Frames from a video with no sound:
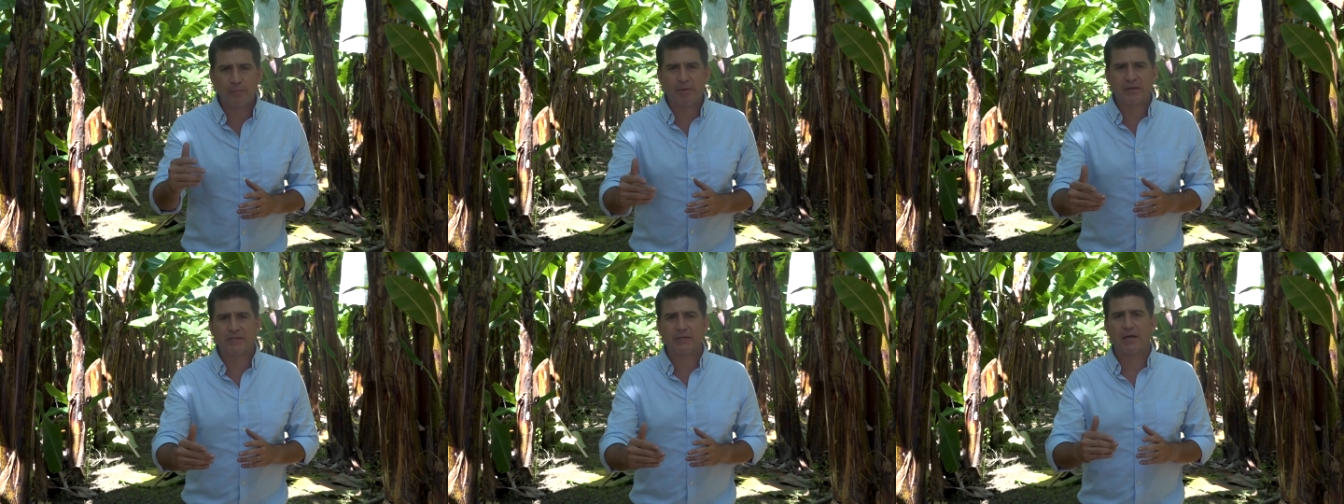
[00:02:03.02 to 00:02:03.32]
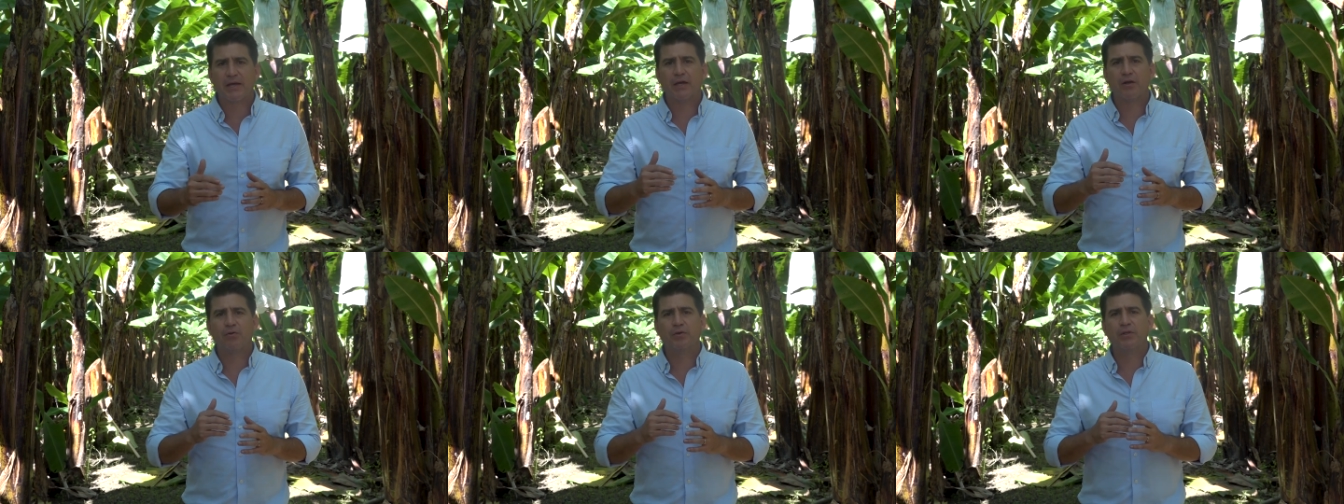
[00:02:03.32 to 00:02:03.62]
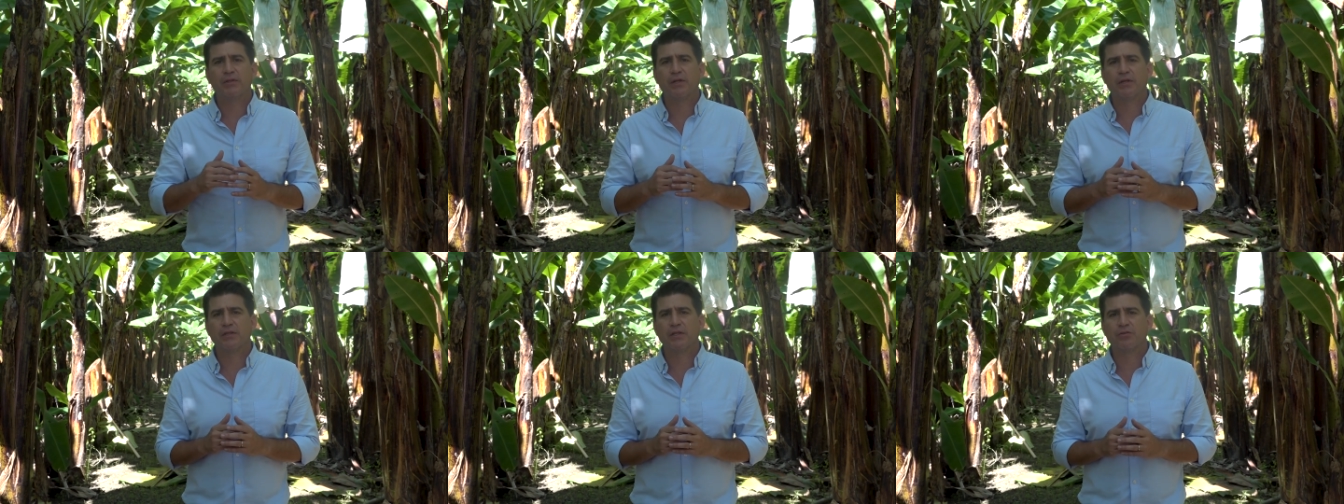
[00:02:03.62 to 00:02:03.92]
de
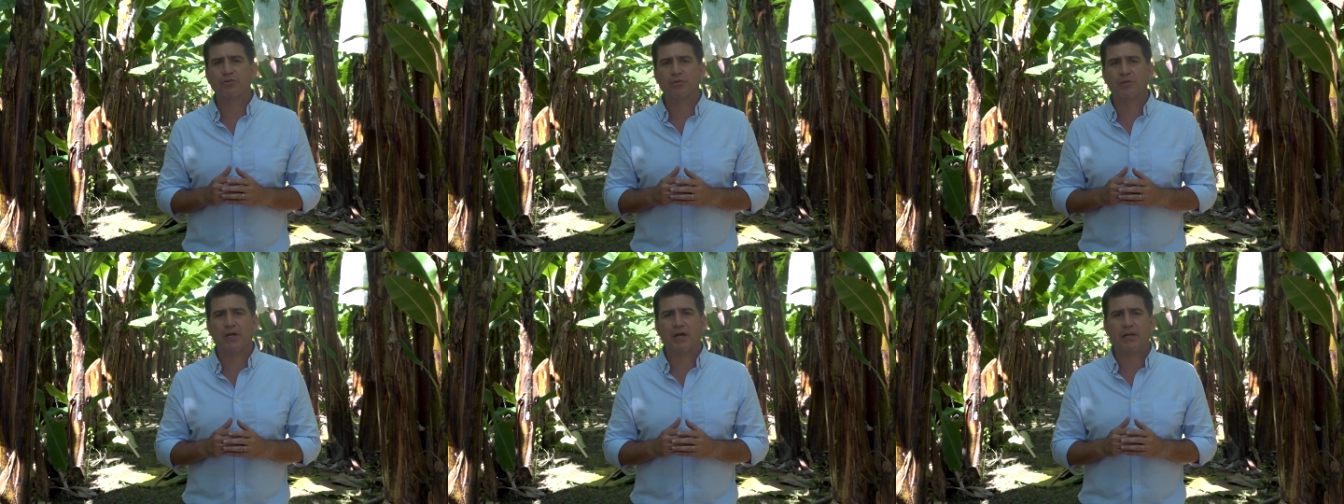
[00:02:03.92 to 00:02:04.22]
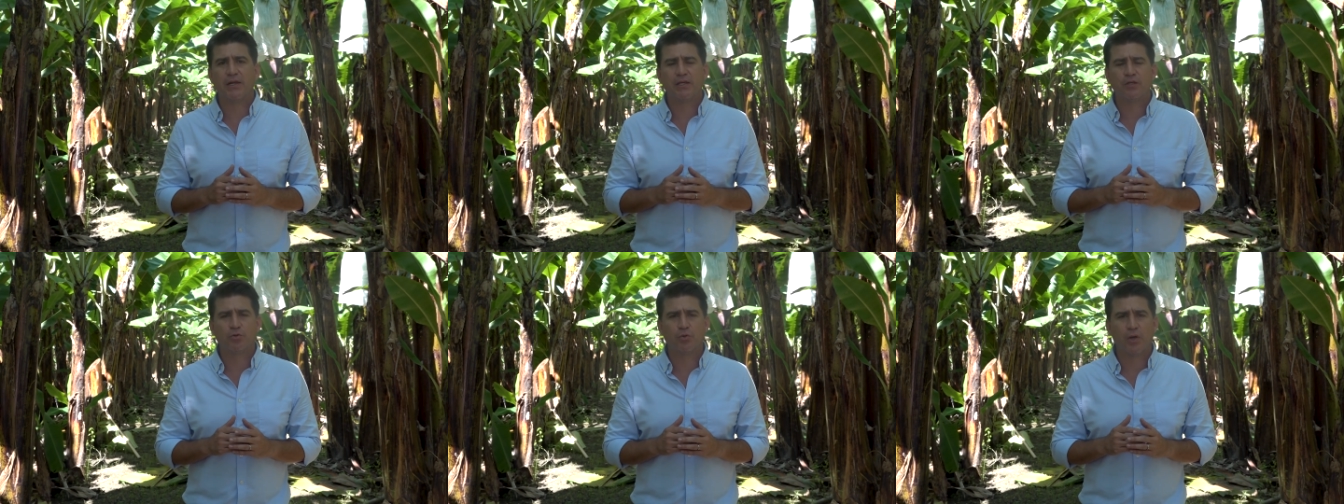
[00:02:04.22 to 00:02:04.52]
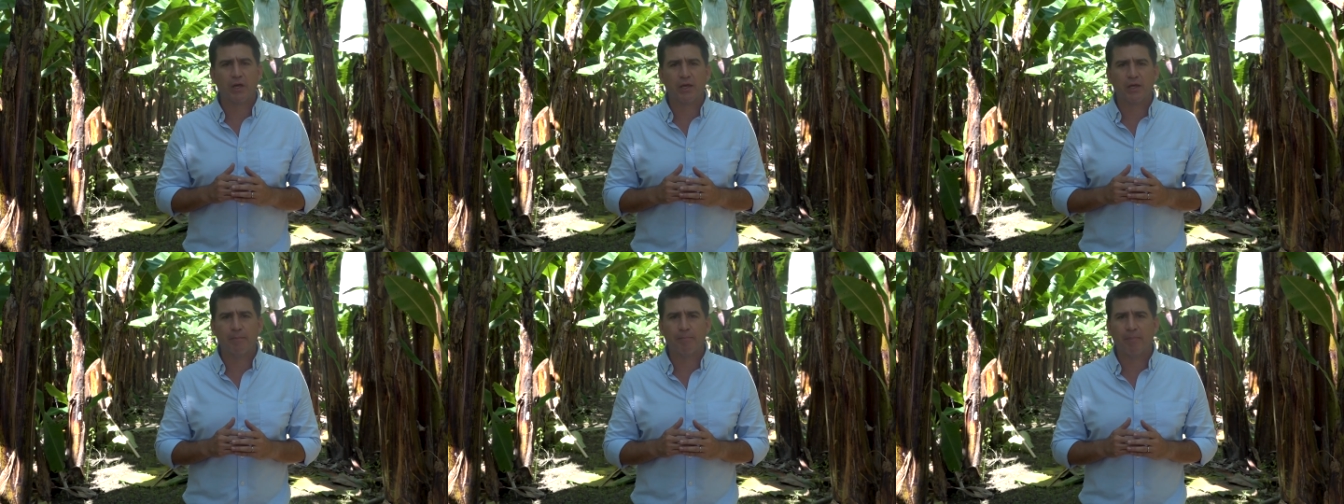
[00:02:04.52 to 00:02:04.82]
pasajeros internacionales y
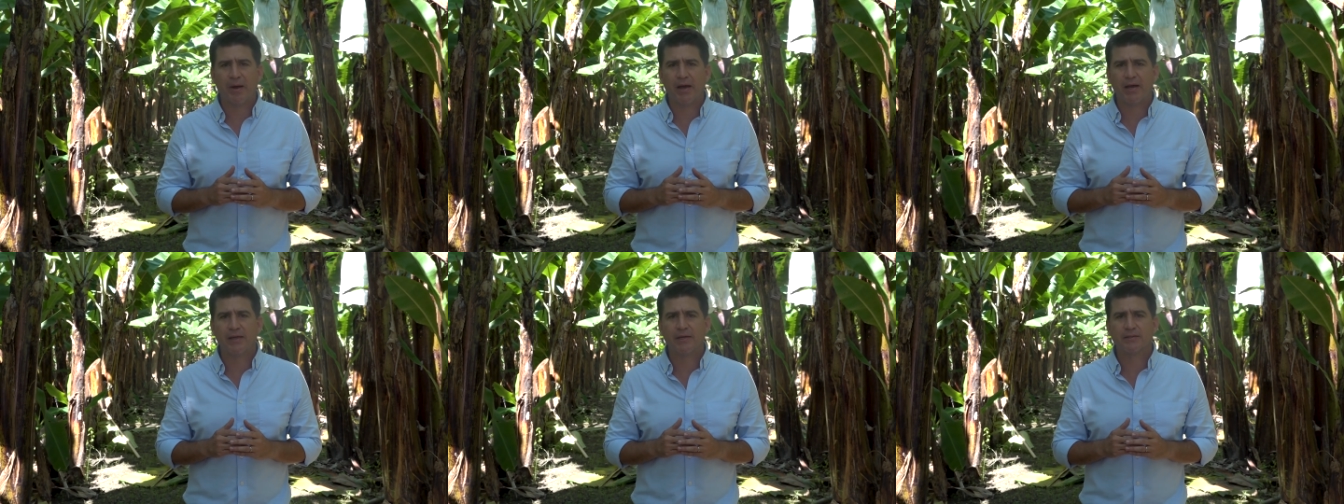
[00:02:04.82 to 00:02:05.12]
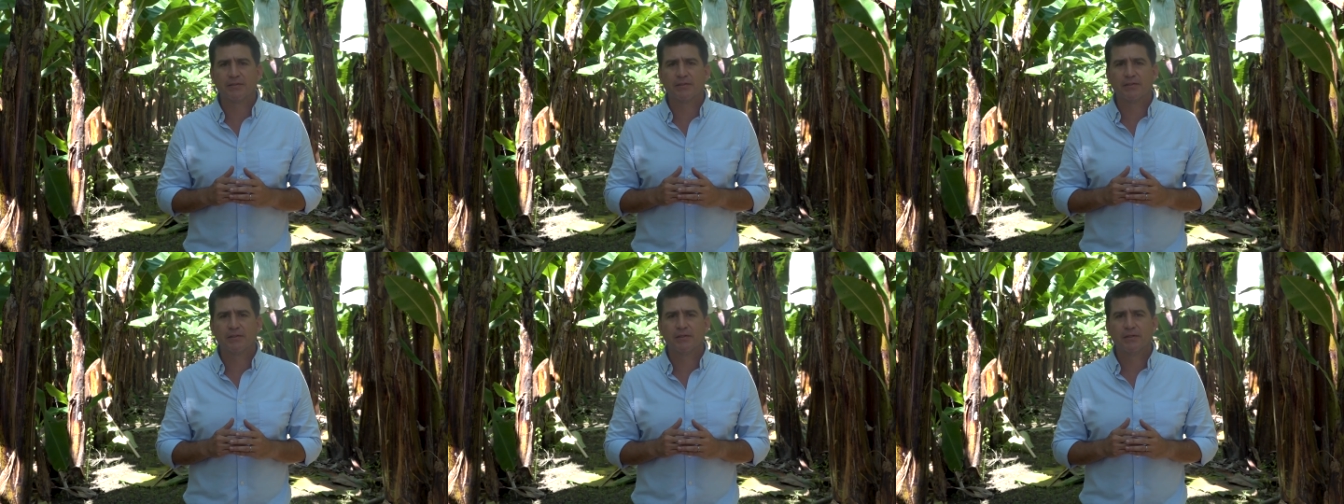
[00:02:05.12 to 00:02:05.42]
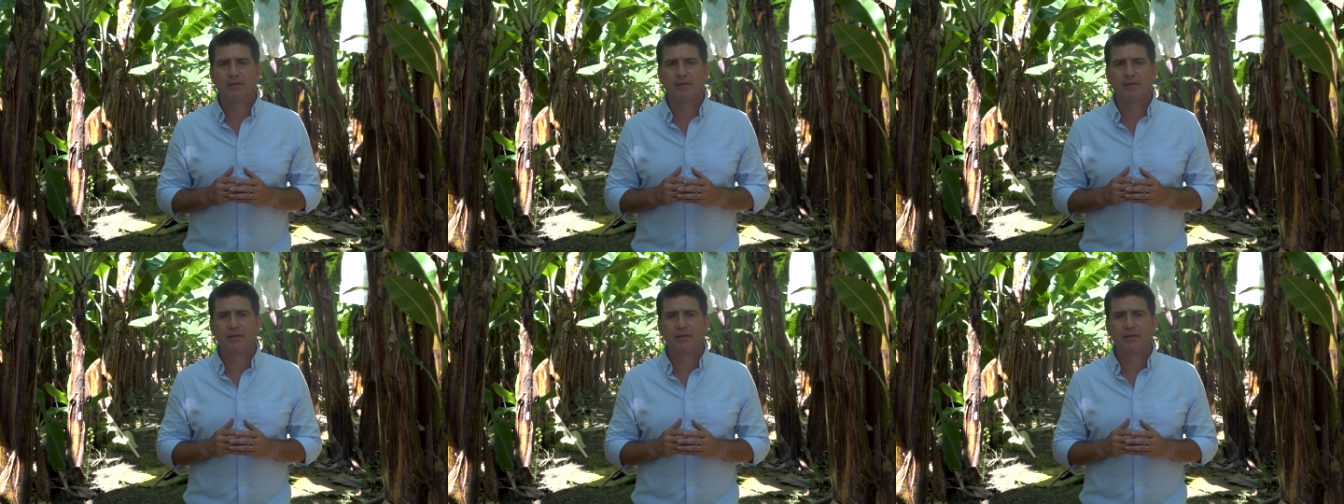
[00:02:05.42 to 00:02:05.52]
sus equipajes,